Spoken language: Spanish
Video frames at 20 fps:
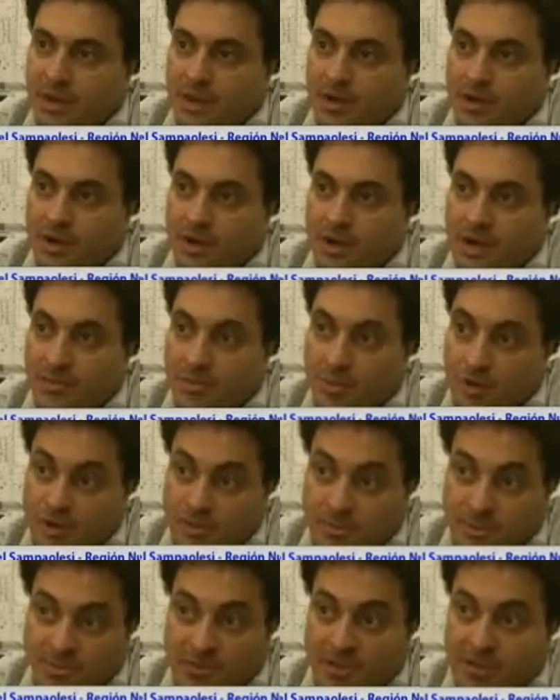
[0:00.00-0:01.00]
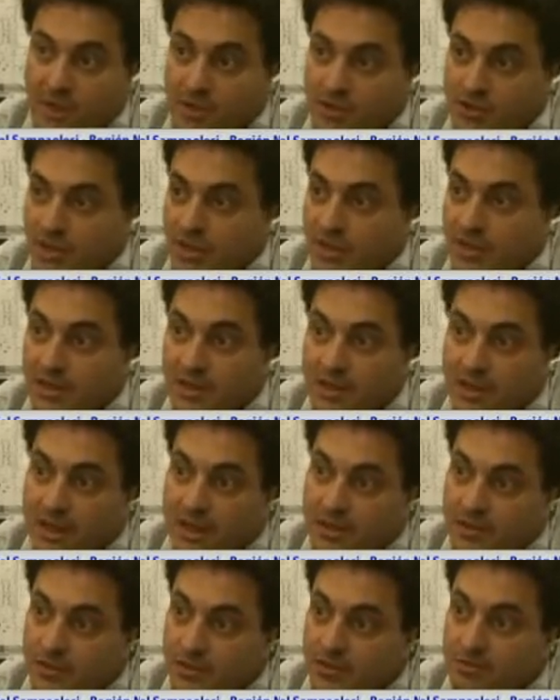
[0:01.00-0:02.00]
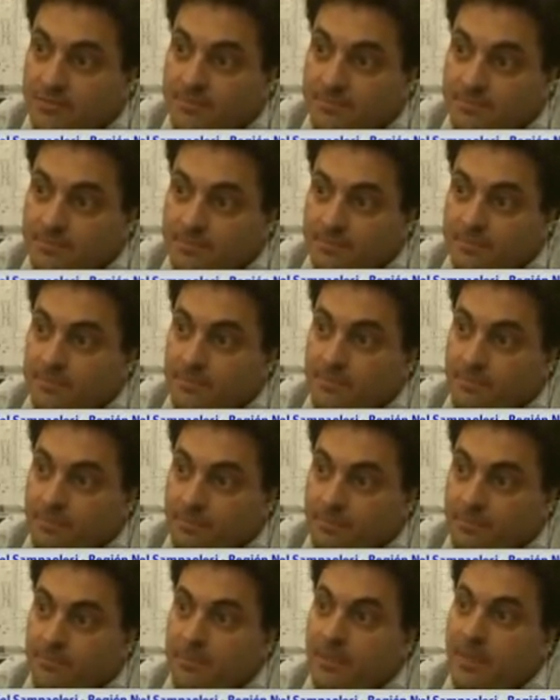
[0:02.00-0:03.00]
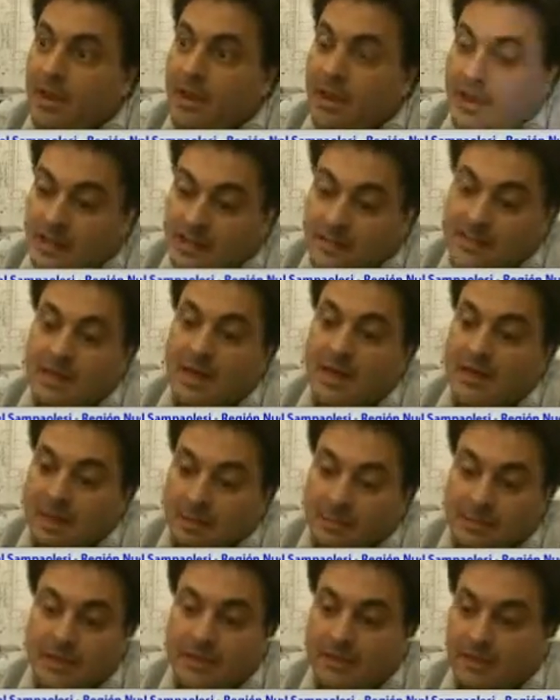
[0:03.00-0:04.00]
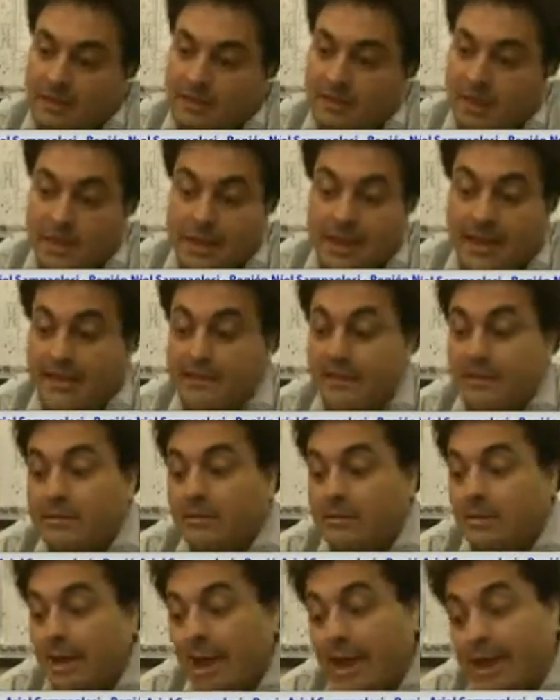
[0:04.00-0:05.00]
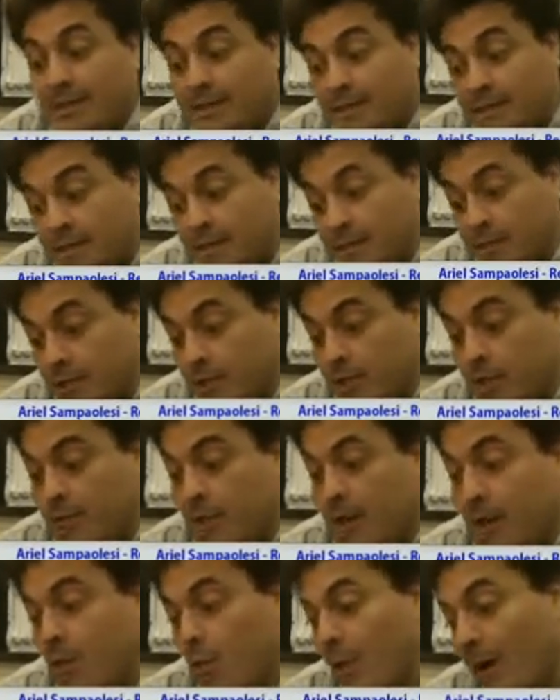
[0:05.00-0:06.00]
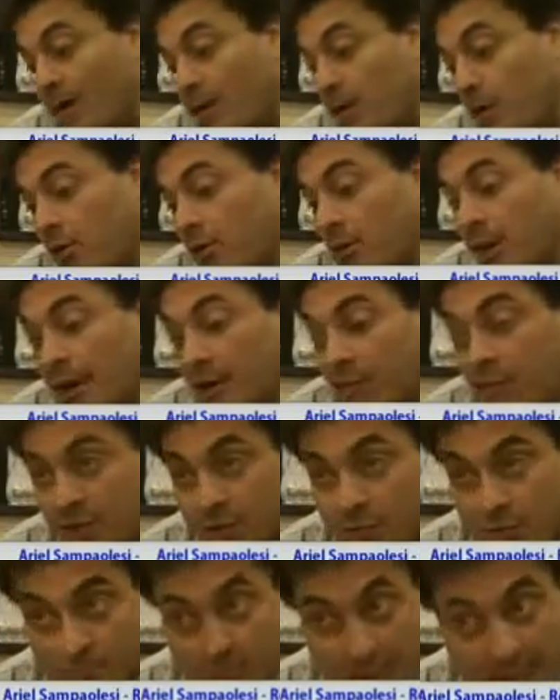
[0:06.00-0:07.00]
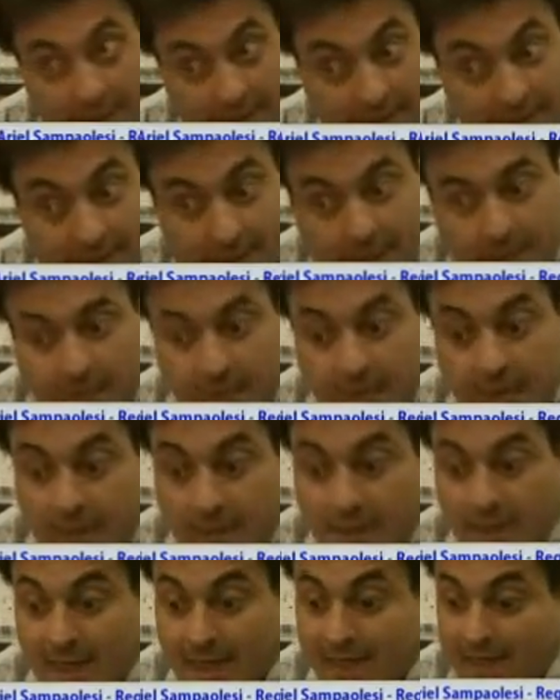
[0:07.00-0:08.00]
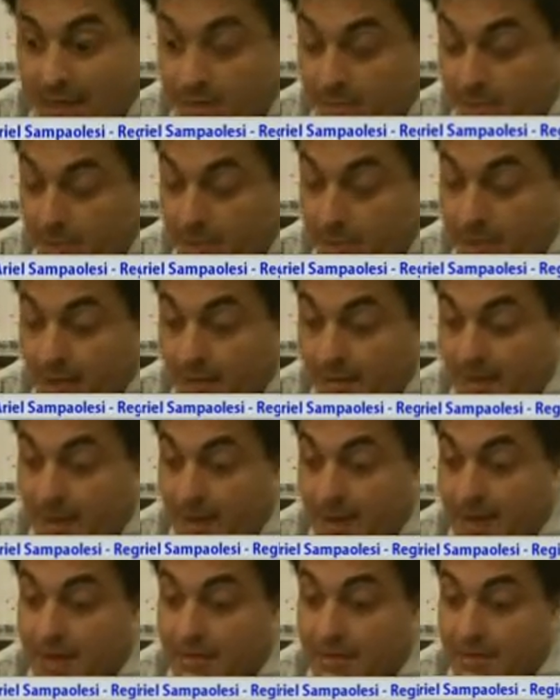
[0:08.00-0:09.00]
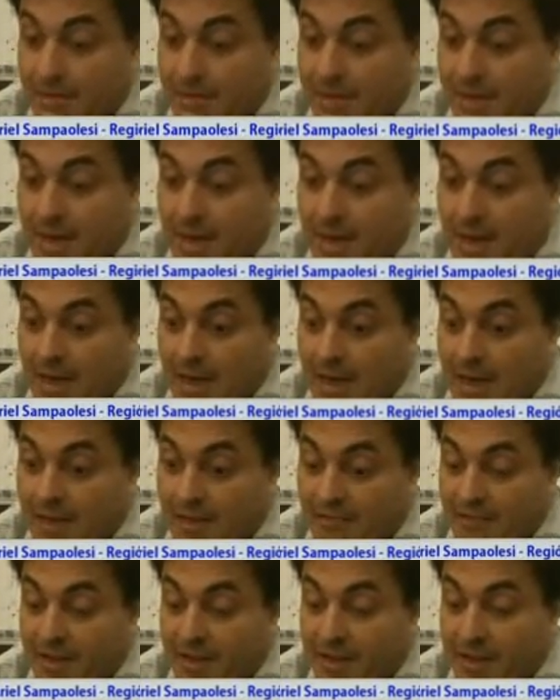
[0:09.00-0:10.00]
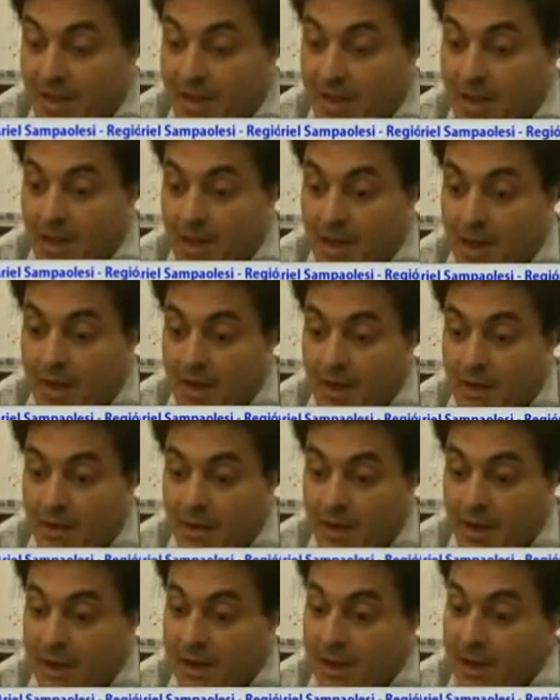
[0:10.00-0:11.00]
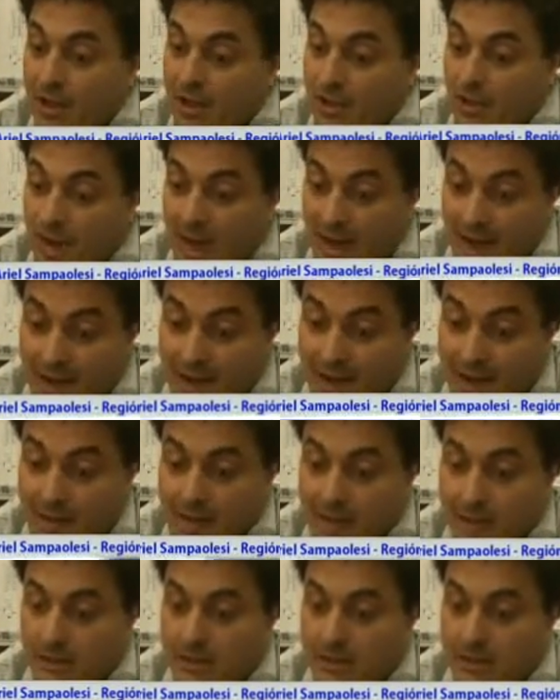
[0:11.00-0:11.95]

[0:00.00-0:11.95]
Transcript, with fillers: de La Rioja en la próxima Fiesta Nacional del Teatro. digamos la ganadora. Exactamente, se eligen tres y una cuarta obra que es una suplente. Las tres primeras van a la fiesta regional